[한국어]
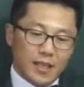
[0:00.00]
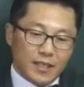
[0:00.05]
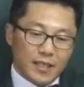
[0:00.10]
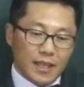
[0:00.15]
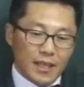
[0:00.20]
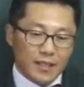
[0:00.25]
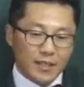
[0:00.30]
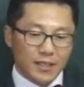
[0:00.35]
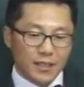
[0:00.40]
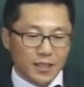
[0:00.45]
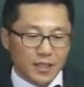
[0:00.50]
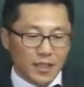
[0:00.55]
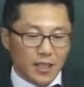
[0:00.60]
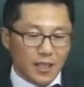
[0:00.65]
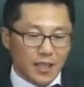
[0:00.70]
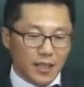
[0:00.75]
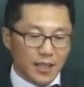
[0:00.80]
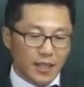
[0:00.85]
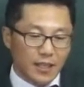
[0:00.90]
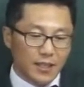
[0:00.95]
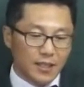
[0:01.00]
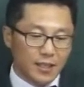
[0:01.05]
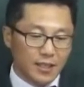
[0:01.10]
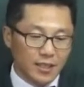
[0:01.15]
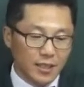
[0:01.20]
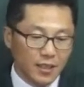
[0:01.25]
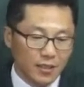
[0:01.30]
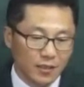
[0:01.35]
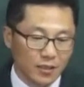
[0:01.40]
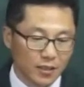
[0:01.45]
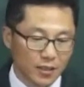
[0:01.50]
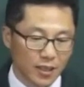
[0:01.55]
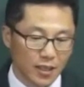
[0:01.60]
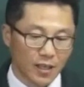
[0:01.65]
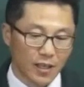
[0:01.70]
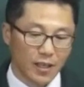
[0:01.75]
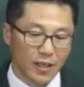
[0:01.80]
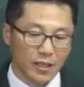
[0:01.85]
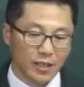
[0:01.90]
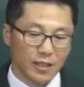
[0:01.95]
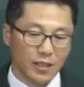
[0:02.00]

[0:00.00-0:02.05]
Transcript: 당신 차의 뒤에 어떻게